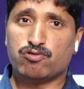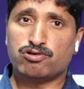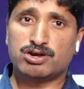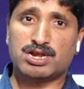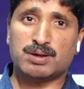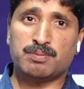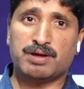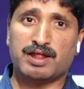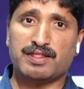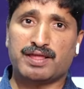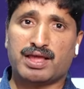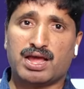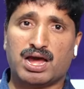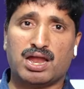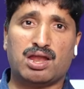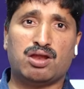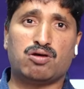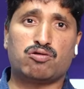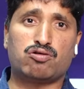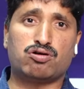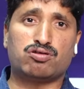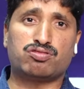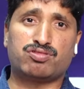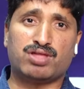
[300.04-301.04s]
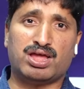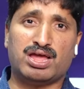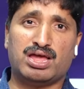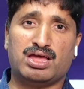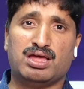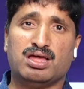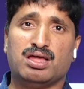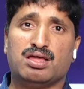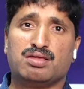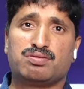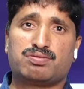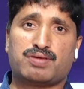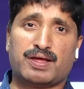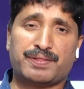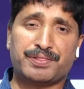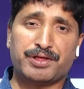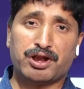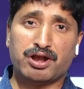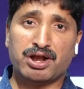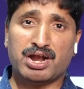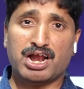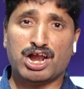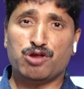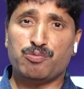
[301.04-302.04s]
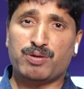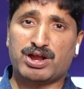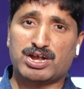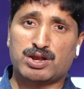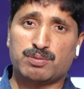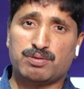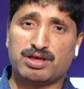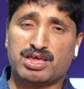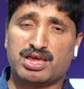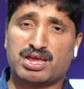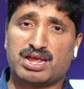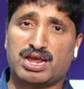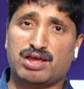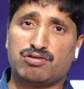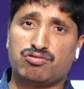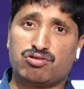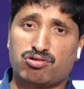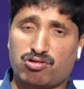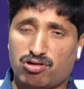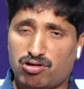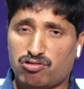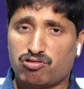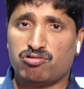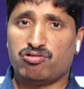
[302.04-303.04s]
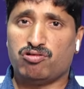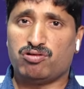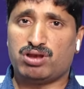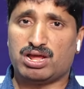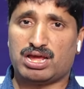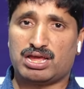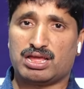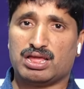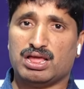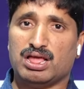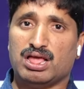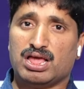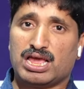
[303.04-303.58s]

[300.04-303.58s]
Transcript: కూటమి అధికారంలోకి వస్తే చంద్రనాయుడు పెట్టబోయే కేసులు కూడా కొన్ని ఉంటాయి